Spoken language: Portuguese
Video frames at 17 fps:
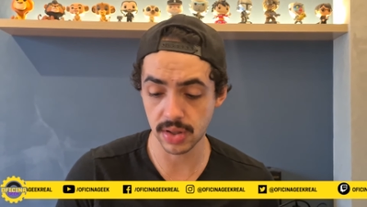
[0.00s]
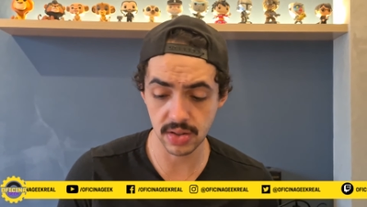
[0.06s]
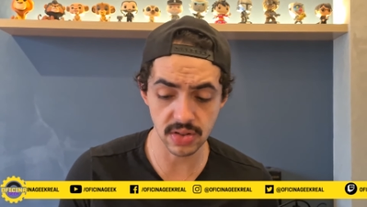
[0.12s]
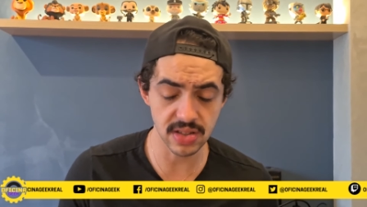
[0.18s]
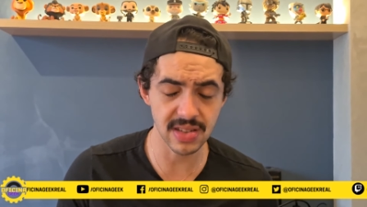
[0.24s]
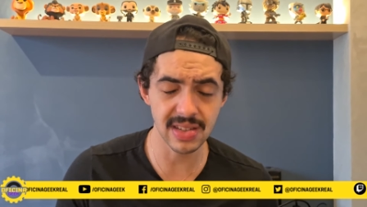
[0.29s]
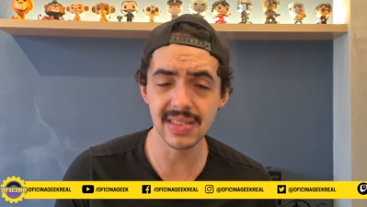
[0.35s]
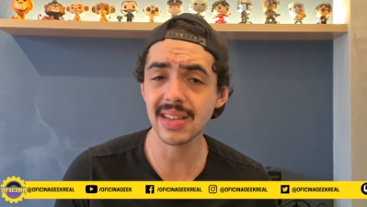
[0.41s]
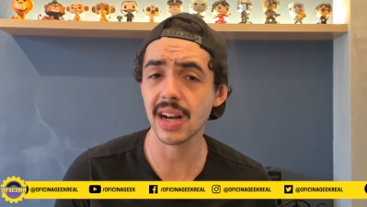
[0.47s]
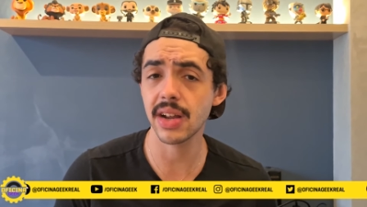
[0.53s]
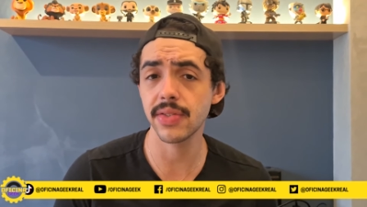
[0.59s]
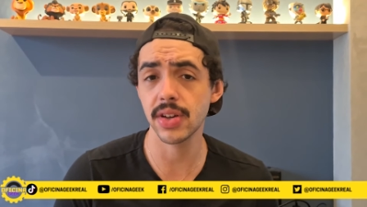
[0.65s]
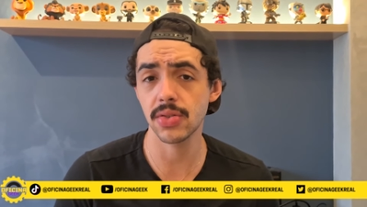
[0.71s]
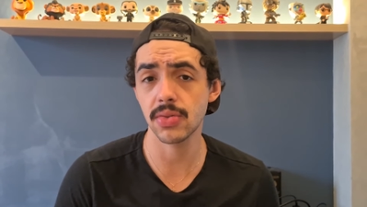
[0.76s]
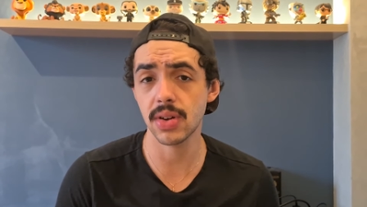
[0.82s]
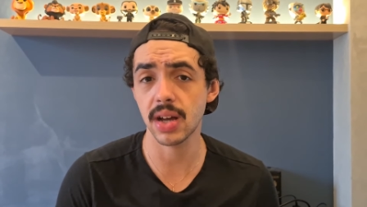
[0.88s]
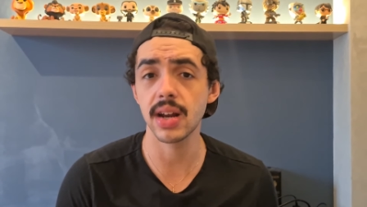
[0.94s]
Então, já se inscreve
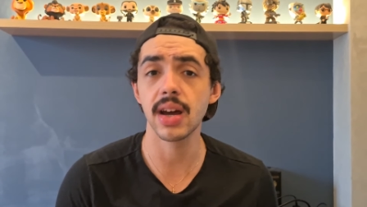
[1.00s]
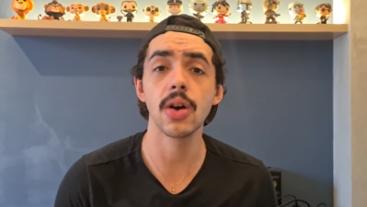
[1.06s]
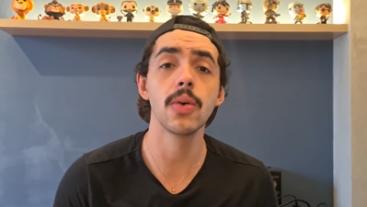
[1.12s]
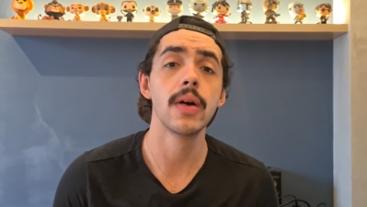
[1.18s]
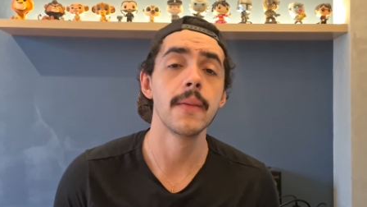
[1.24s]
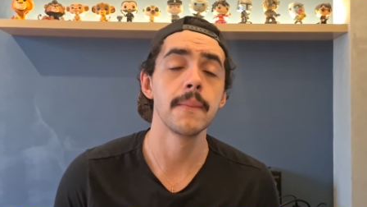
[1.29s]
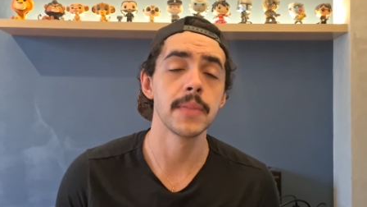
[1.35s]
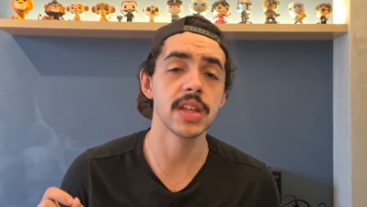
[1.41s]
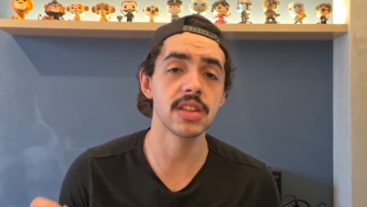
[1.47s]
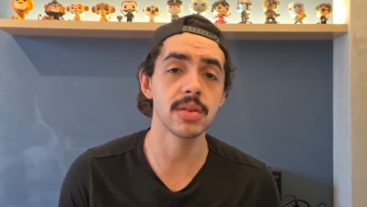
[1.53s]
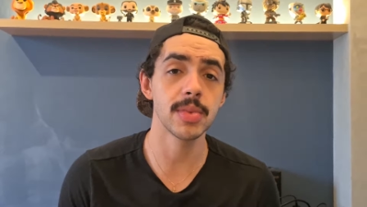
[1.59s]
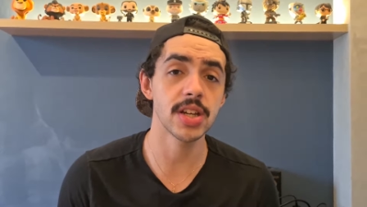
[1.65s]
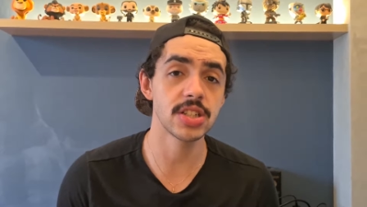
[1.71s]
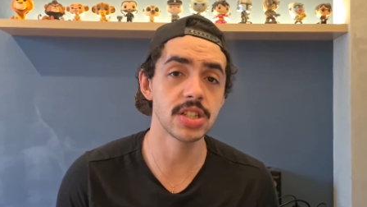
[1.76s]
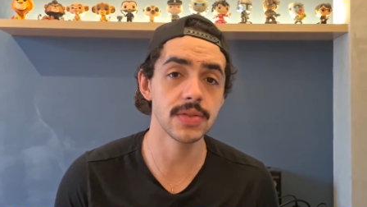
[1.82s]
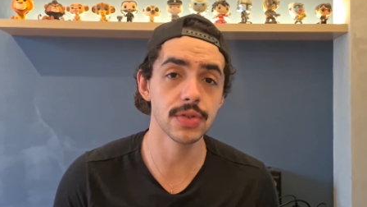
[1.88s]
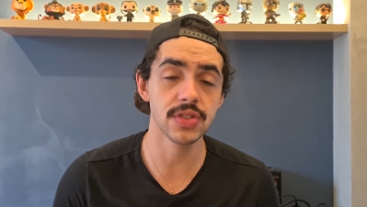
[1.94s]
aí no canal e também
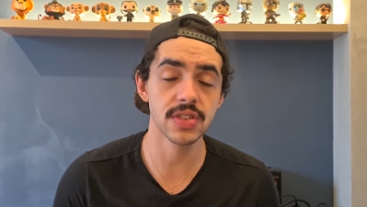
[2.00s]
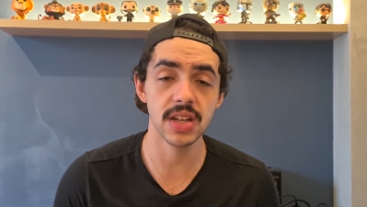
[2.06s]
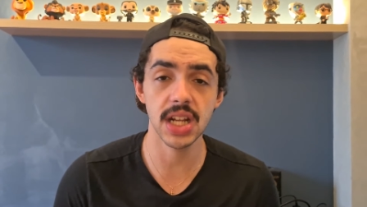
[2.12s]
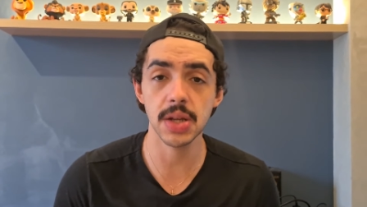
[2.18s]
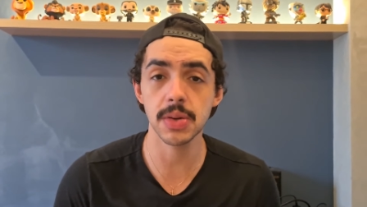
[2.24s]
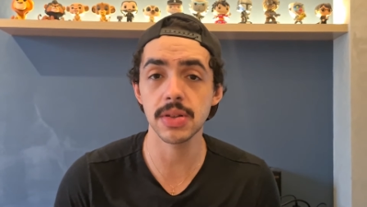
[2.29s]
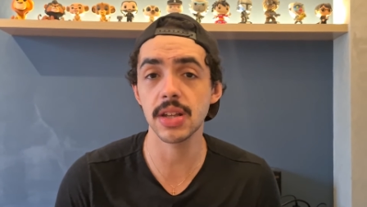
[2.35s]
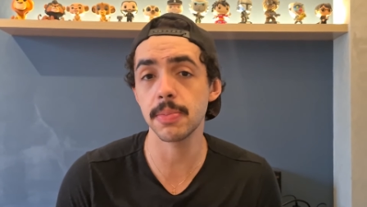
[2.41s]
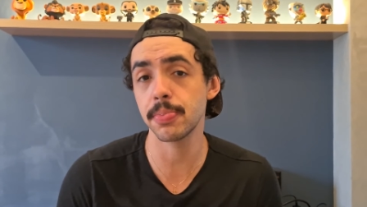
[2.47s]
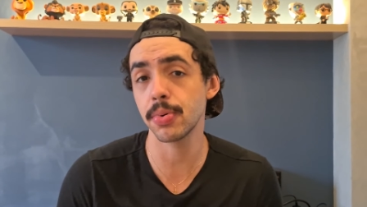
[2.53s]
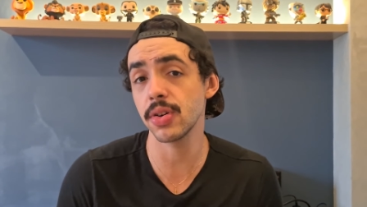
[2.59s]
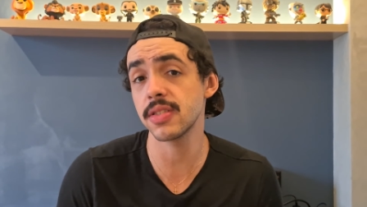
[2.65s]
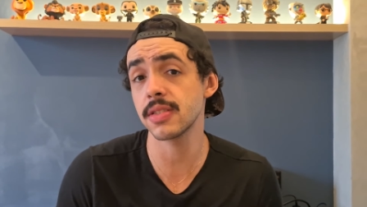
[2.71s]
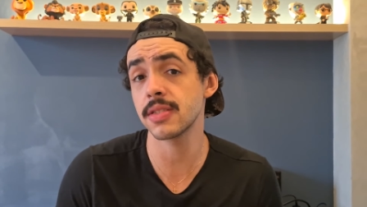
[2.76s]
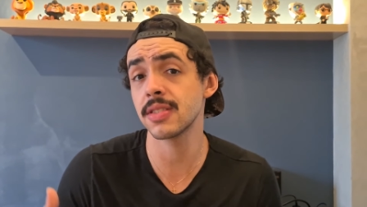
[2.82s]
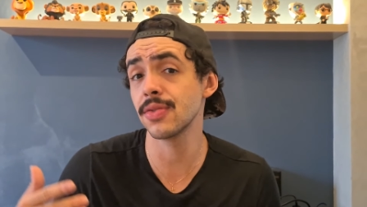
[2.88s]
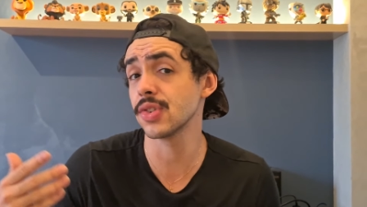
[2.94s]
ativa o sininho e depois,
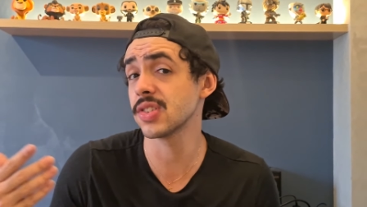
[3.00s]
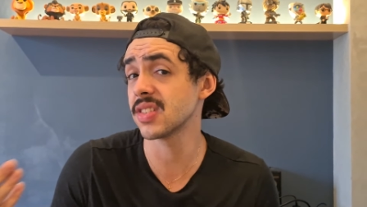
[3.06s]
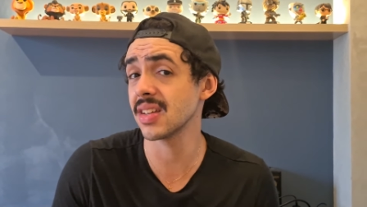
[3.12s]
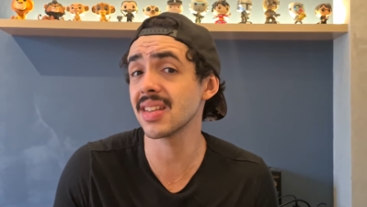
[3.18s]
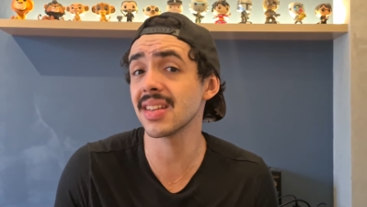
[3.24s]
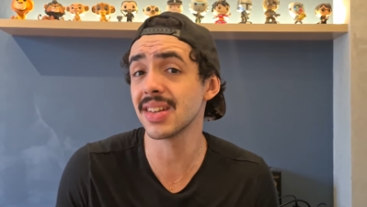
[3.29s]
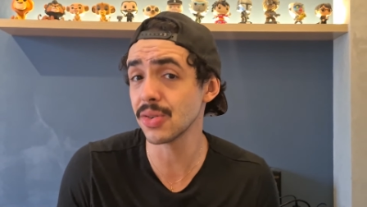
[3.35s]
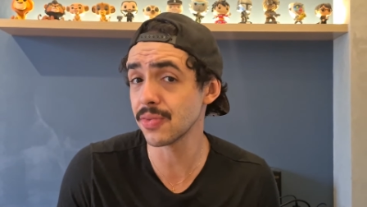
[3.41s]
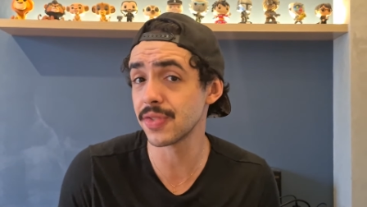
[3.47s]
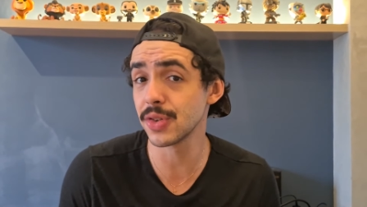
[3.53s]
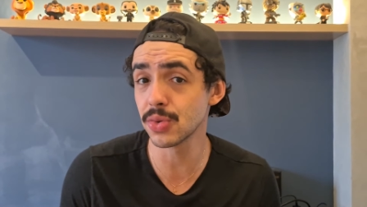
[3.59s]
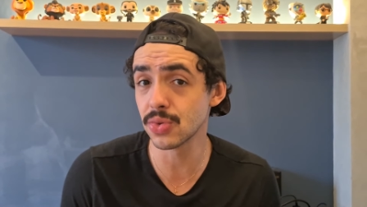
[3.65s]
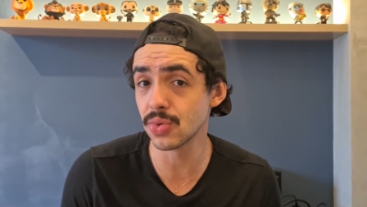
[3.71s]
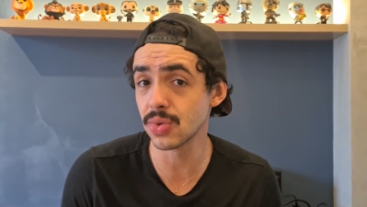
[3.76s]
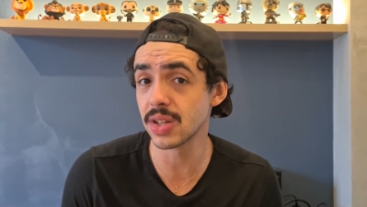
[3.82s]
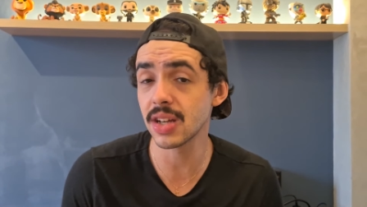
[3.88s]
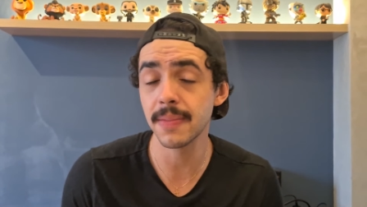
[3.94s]
se você ainda não viu
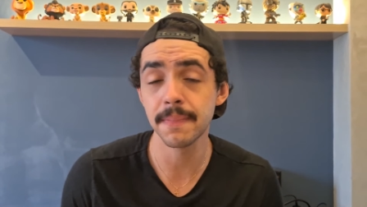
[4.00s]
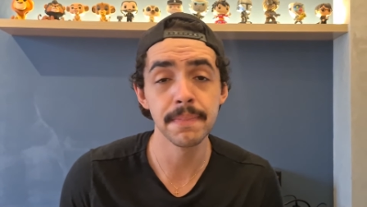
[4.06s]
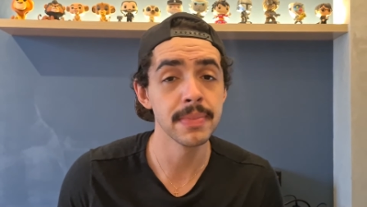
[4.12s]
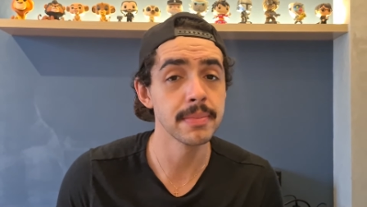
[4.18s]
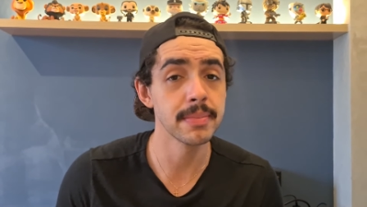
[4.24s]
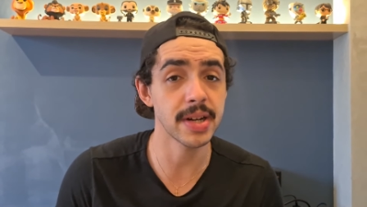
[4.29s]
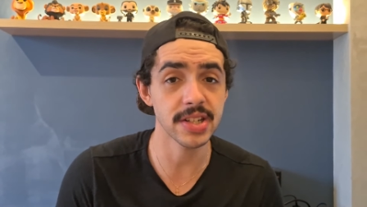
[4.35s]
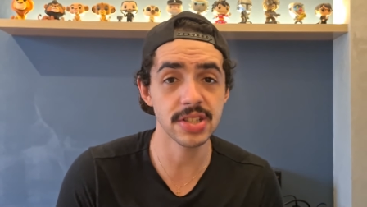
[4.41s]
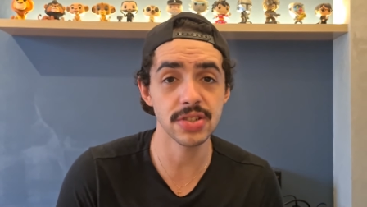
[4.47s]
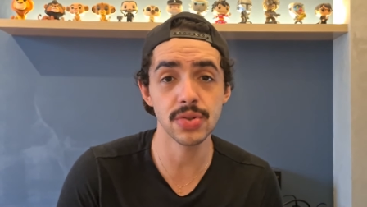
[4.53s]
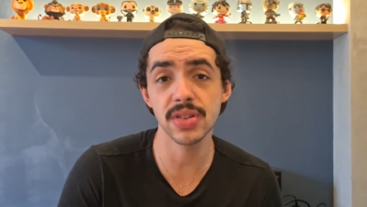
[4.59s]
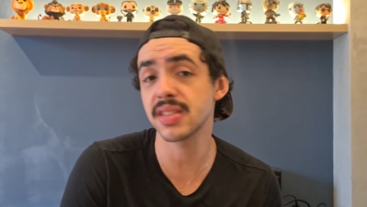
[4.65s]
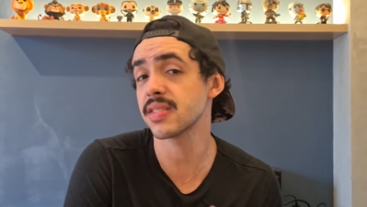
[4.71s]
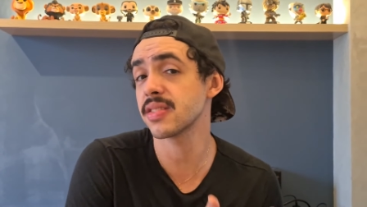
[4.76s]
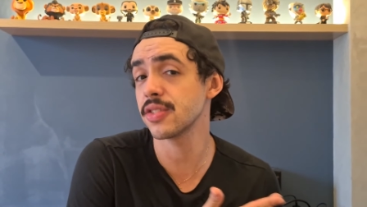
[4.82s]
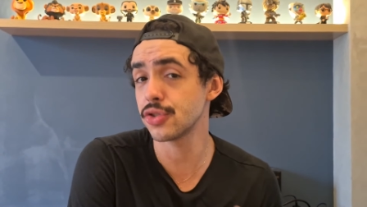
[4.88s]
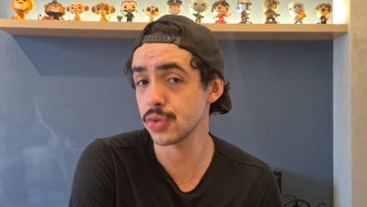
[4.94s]
Duna parte 2,
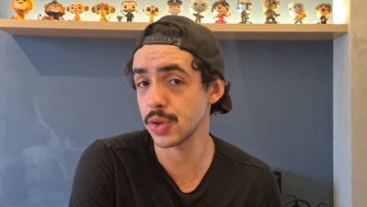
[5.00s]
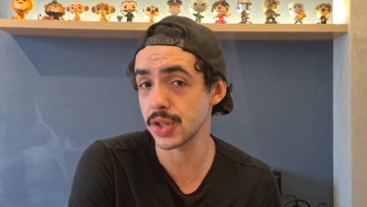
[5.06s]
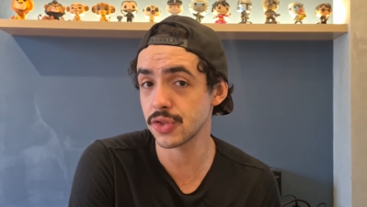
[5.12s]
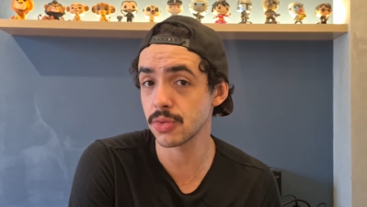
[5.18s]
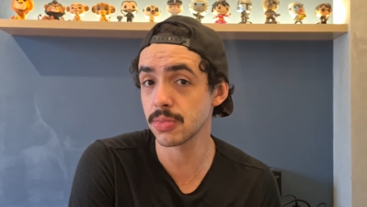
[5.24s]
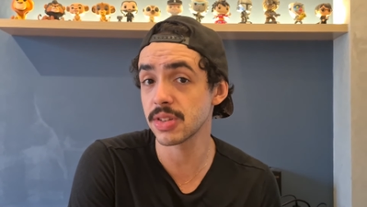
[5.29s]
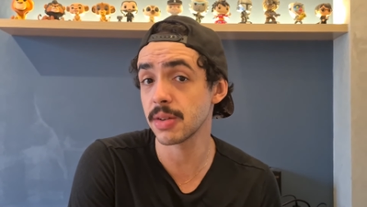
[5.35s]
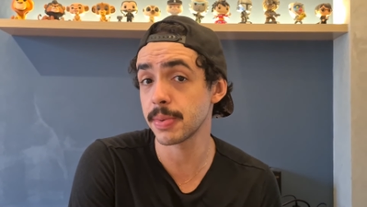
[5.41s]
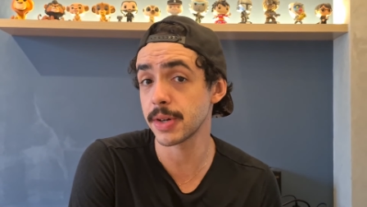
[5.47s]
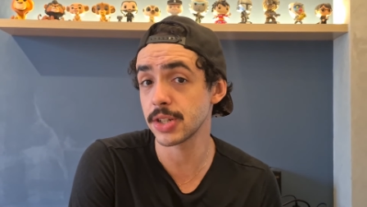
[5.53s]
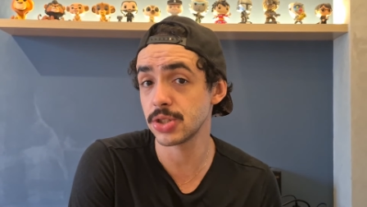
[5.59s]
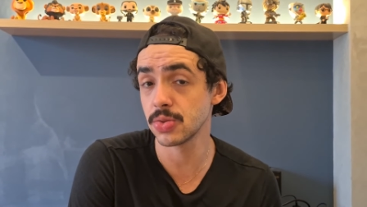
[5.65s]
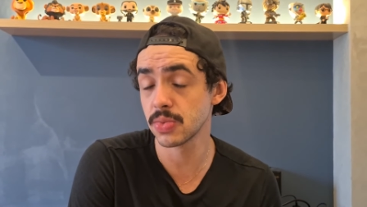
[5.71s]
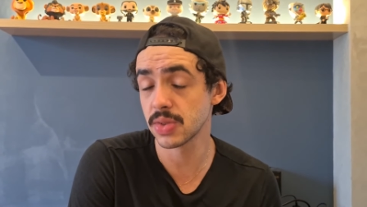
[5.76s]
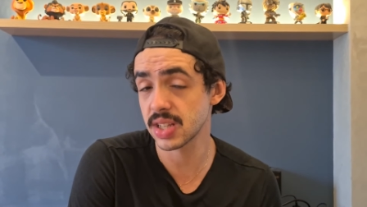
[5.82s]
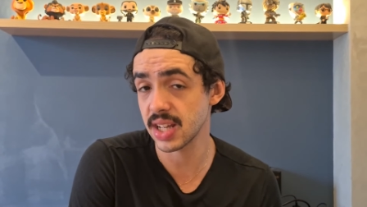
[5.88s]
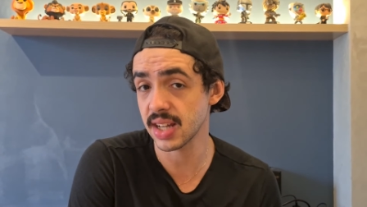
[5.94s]
assiste o resumo da parte
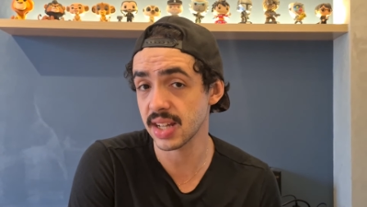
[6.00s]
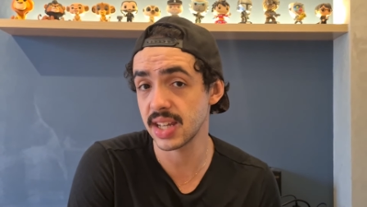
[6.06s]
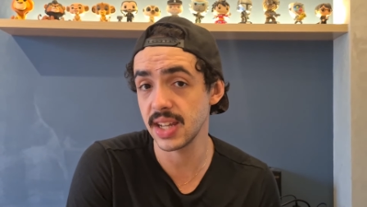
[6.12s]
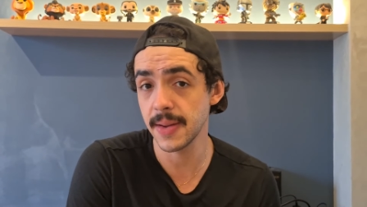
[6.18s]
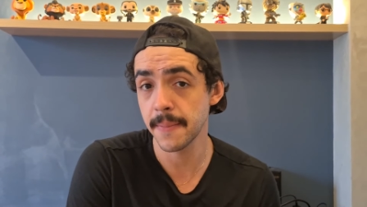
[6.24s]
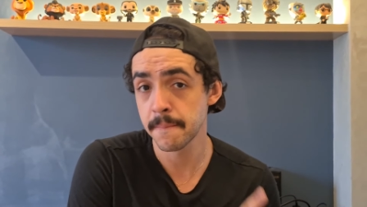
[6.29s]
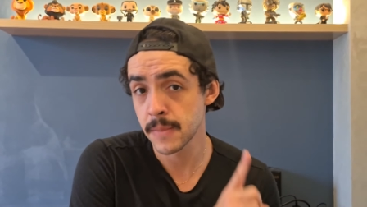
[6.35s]
1 que tá aqui